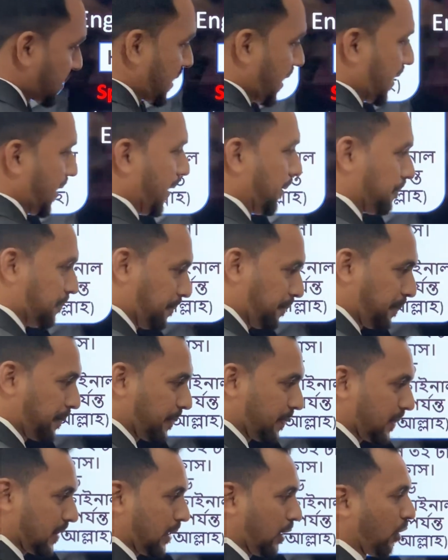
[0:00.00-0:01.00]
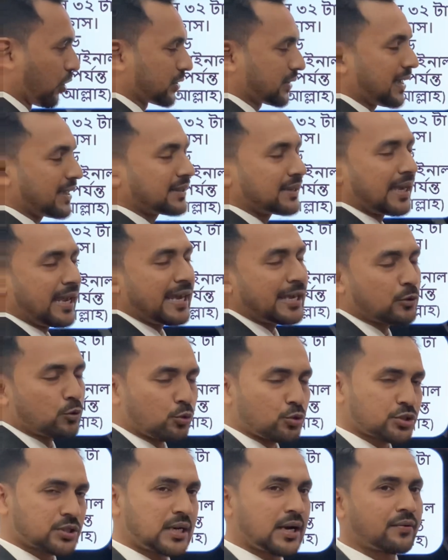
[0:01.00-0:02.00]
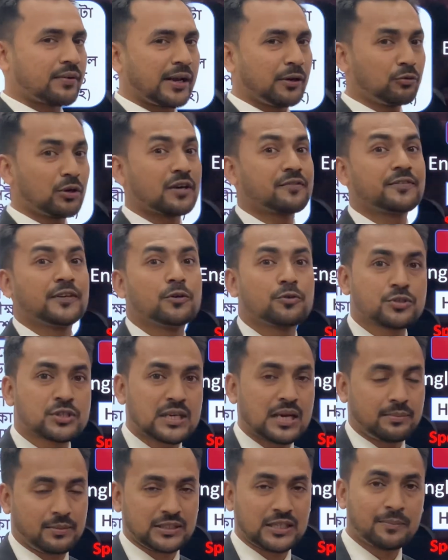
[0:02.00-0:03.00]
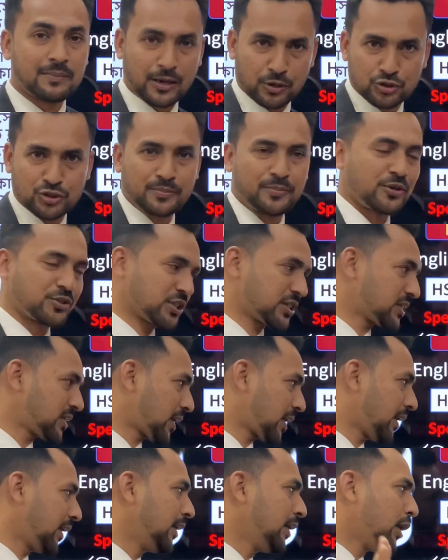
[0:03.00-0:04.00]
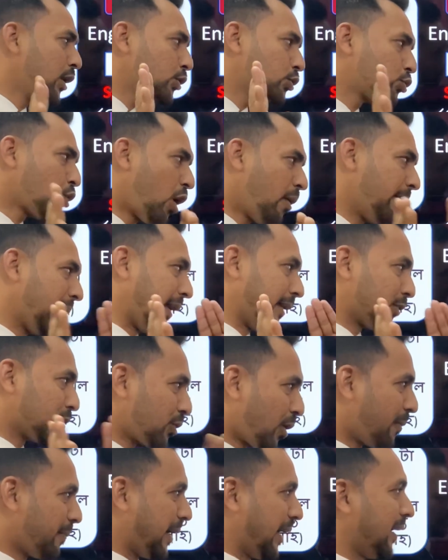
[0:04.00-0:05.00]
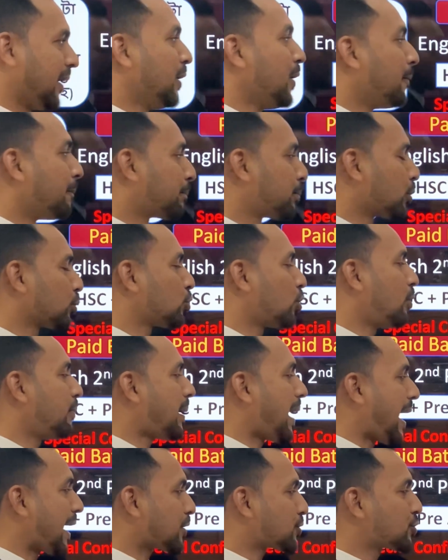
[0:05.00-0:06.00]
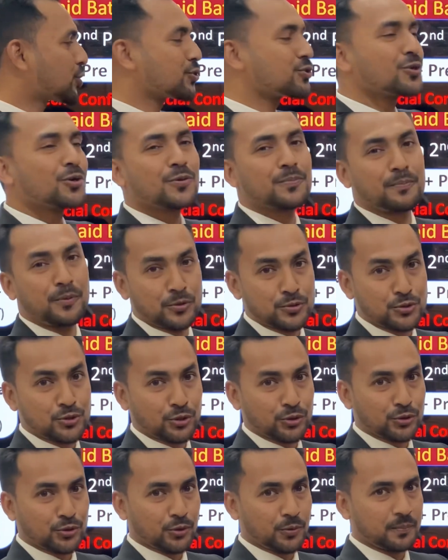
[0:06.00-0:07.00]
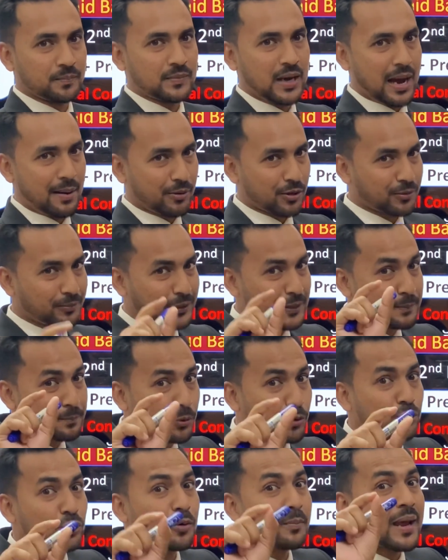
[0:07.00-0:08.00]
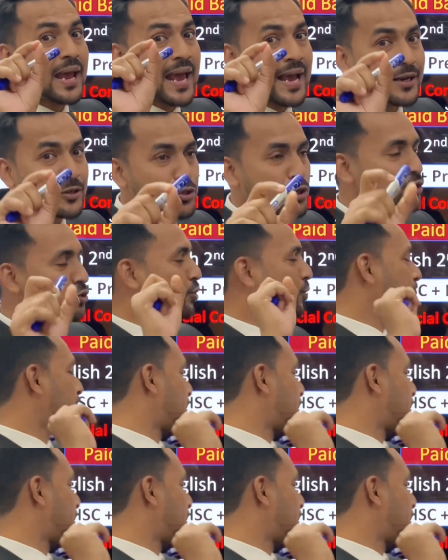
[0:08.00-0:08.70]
টাকা অর্থাৎ এই কোর্সটার রেগুলার ফি হচ্ছে আমাদের বারোশো টাকা তবে তবে প্রথম একশো জন পর্যন্ত আবারও বলি প্রথম একশো জন